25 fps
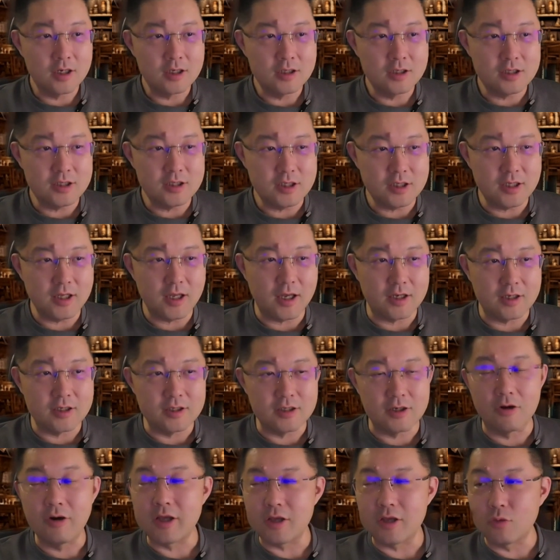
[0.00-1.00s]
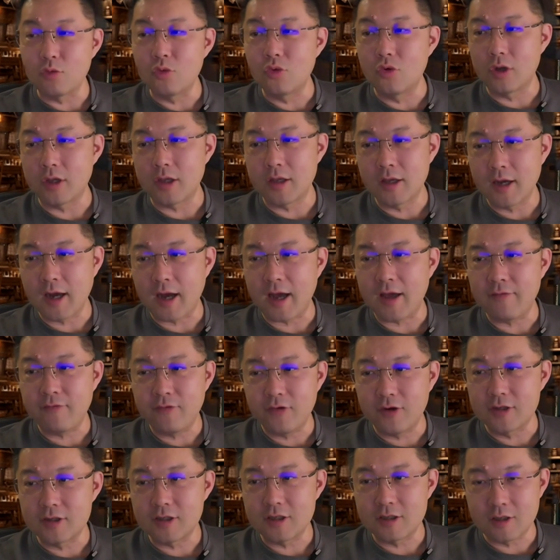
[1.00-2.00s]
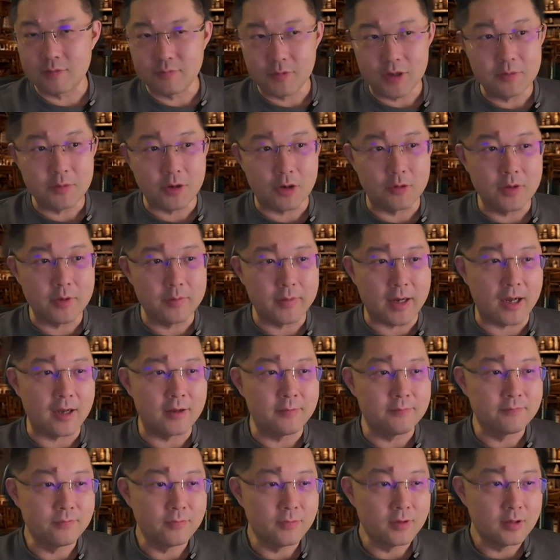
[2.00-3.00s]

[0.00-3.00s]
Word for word: 纪念小礼物，一个 iPhone，这事儿没毛病吧？